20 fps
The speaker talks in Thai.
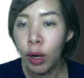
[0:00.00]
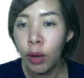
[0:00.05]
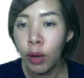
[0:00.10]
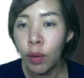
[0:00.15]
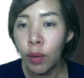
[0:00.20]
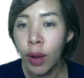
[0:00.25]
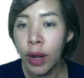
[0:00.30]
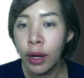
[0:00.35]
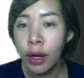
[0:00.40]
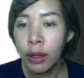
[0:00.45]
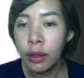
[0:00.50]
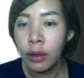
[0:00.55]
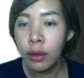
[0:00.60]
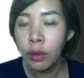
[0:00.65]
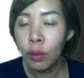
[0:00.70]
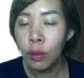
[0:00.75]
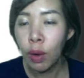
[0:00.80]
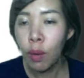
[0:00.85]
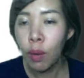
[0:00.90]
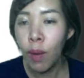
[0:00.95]
ริเวณ
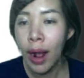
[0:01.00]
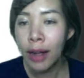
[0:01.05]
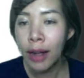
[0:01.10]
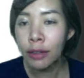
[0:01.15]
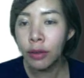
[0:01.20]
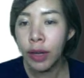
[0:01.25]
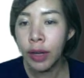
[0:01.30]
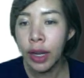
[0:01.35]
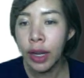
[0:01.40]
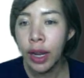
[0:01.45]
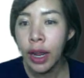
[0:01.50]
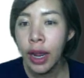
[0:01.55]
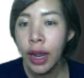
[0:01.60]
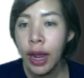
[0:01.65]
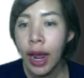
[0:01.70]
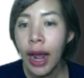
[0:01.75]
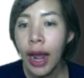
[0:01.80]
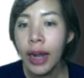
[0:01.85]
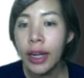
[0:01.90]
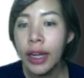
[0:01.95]
ว่างๆตรงนี้
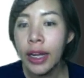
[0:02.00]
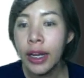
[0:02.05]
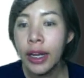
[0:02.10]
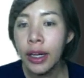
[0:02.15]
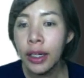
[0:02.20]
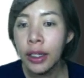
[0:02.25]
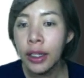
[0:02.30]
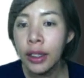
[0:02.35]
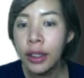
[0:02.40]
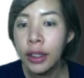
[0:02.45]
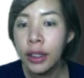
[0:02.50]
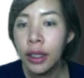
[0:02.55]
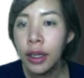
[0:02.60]
อันนี้คือ